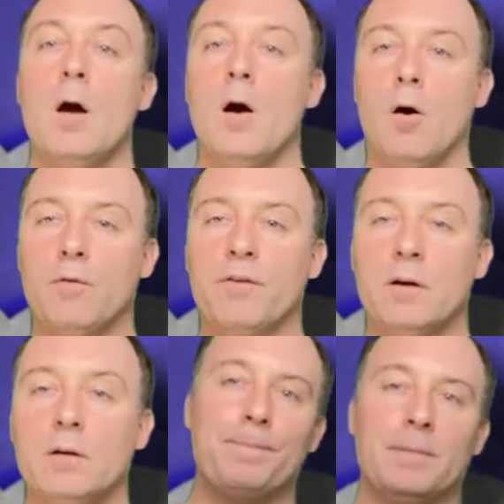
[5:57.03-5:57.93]

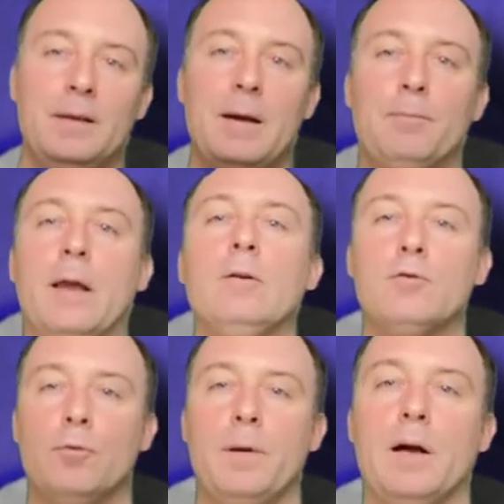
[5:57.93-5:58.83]
Enfin, il y a
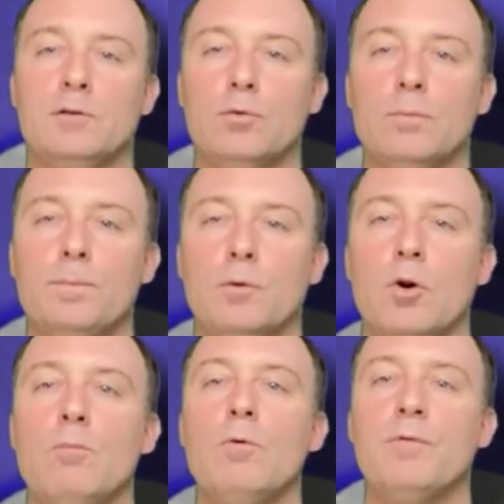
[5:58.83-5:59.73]
quelques opérations,
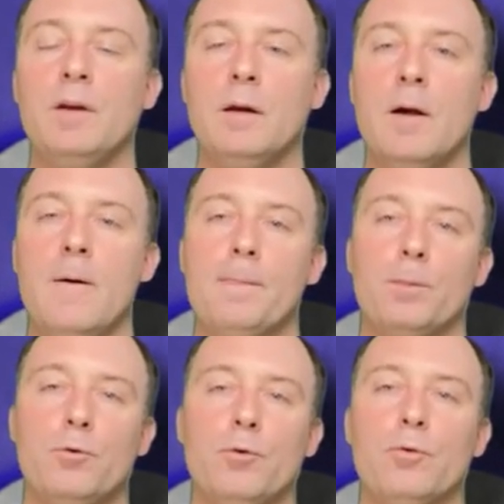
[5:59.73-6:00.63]
comme le fait
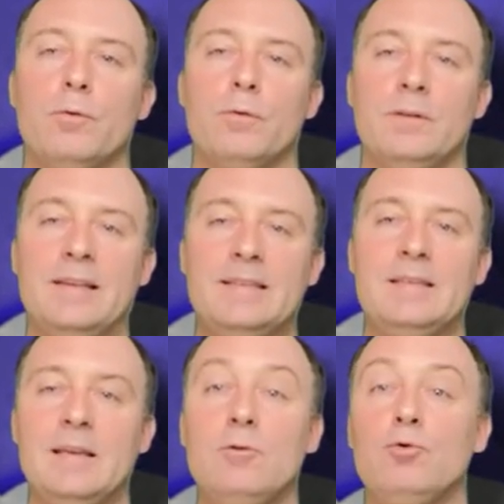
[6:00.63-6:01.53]
de
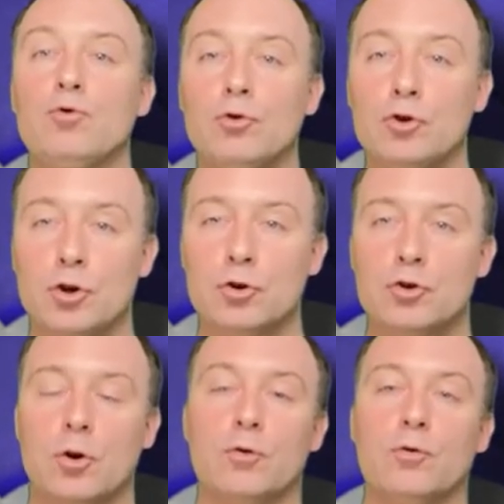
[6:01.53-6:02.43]
décider du taux de
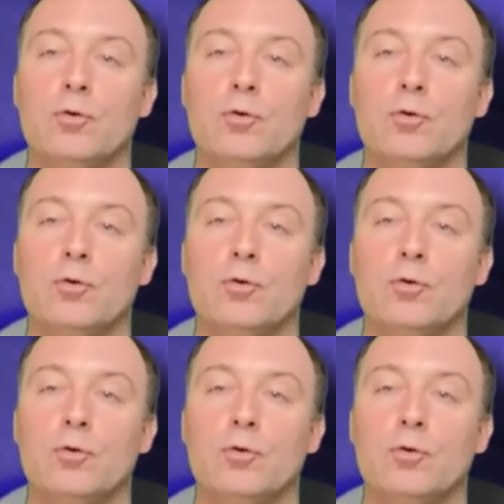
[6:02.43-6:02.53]
change entre